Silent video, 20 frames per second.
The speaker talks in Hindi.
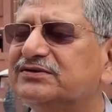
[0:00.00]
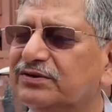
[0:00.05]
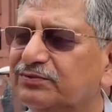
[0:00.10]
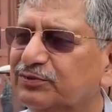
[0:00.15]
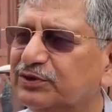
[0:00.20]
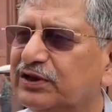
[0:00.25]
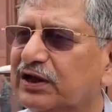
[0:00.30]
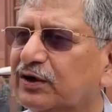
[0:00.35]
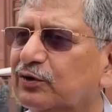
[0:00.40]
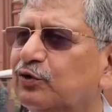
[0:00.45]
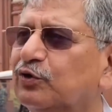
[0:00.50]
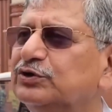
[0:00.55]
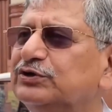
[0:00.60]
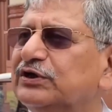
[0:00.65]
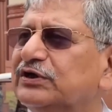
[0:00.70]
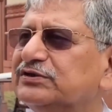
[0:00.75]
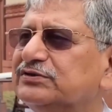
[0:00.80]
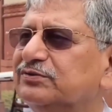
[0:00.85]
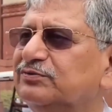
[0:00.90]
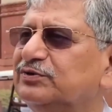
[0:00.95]
संविधान कौन जी
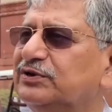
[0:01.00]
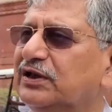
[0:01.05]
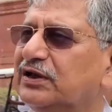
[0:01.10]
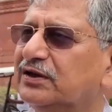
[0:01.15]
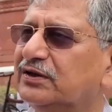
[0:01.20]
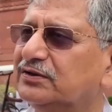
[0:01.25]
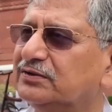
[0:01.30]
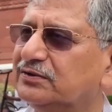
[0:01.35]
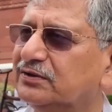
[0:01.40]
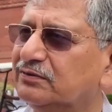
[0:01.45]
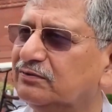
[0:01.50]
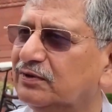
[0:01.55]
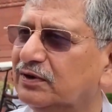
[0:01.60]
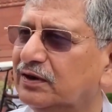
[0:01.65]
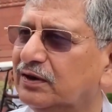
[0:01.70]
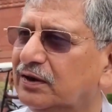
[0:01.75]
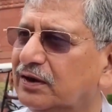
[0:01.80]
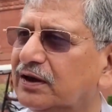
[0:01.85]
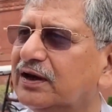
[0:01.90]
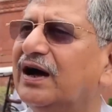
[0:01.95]
का संविधान खतरे में
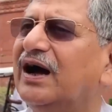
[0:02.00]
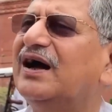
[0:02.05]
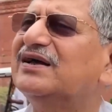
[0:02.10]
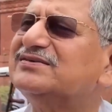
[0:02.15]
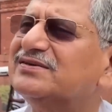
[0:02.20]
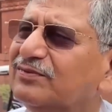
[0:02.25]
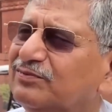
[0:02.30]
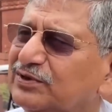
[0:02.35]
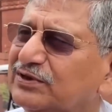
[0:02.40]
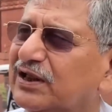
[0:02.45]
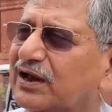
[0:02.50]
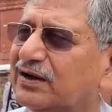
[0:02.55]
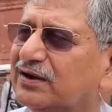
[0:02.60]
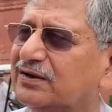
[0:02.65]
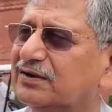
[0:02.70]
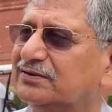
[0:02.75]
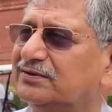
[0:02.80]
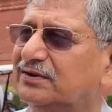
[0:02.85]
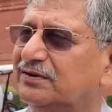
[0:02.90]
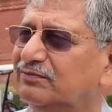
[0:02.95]
कहाँ संविधान
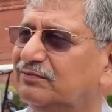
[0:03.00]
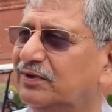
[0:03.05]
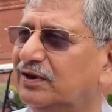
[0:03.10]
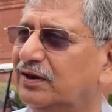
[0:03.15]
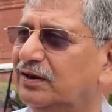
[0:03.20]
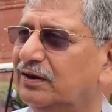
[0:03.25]
खतरे में